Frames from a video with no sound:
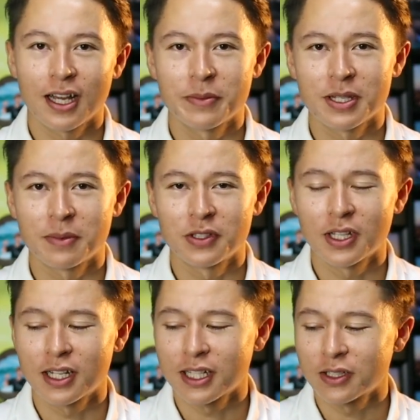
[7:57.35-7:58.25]
神様に委
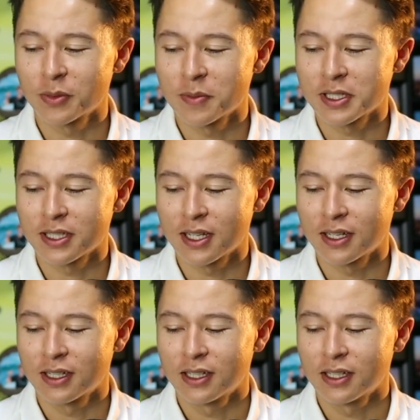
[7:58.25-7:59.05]
ねたいと思いますね。